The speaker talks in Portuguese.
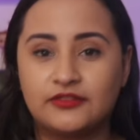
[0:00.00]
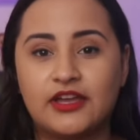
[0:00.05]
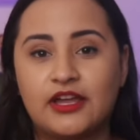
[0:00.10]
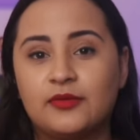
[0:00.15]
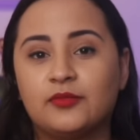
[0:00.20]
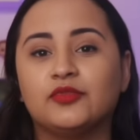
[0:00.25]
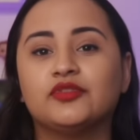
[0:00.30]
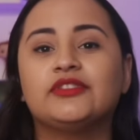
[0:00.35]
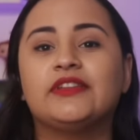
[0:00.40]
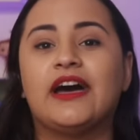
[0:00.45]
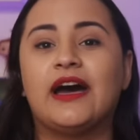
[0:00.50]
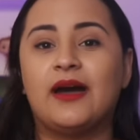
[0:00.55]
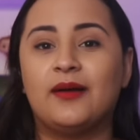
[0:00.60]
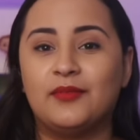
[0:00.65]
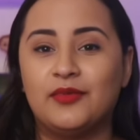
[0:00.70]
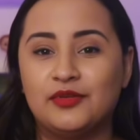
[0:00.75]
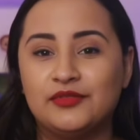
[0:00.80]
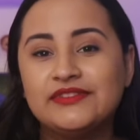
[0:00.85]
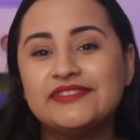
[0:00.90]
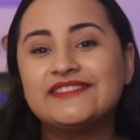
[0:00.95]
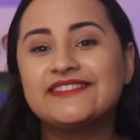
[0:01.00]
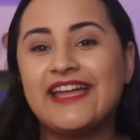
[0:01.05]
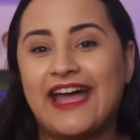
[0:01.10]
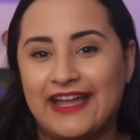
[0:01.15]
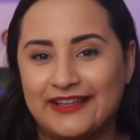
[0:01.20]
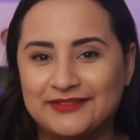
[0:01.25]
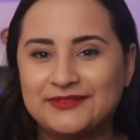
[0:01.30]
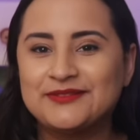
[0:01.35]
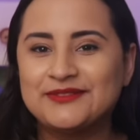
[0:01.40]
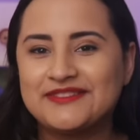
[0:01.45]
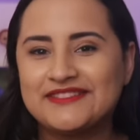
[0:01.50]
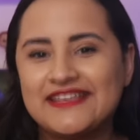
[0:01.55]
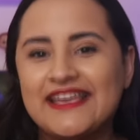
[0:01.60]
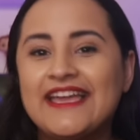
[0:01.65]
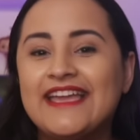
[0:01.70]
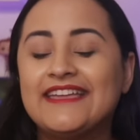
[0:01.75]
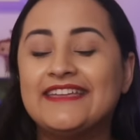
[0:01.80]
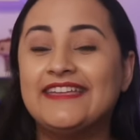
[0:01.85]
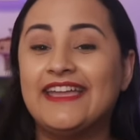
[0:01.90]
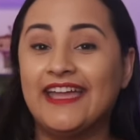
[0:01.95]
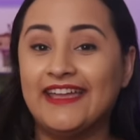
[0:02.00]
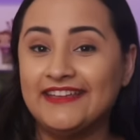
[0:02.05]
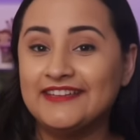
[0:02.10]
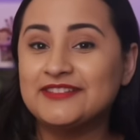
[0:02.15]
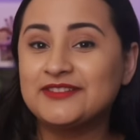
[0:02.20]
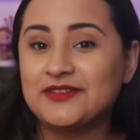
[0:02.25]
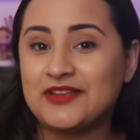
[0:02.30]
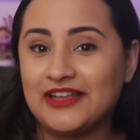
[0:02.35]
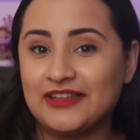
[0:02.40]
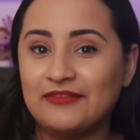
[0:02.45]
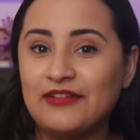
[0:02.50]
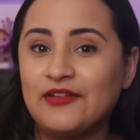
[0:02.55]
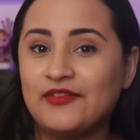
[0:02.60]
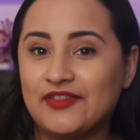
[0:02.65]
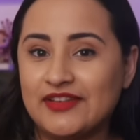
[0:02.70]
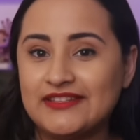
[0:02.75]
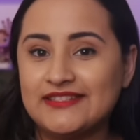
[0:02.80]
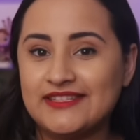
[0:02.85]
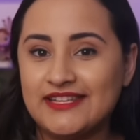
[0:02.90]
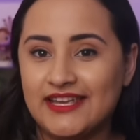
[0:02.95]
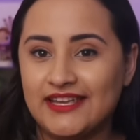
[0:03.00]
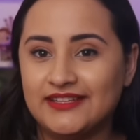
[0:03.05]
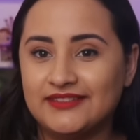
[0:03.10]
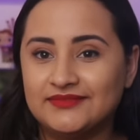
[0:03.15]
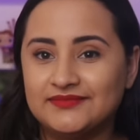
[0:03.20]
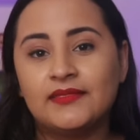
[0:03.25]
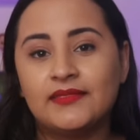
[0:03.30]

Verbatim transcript: quero mudar meu status. E é isso que ela vai fazer.